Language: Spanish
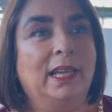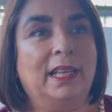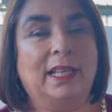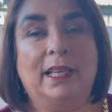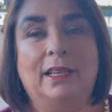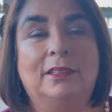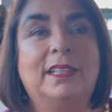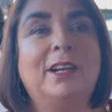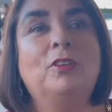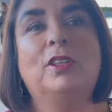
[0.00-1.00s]
eh,
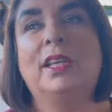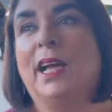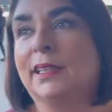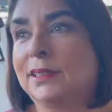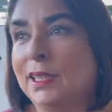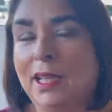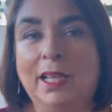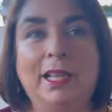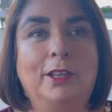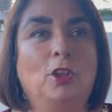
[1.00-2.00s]
ya no digas
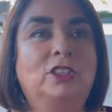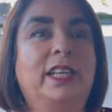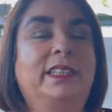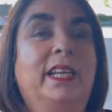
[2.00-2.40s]
12, eh,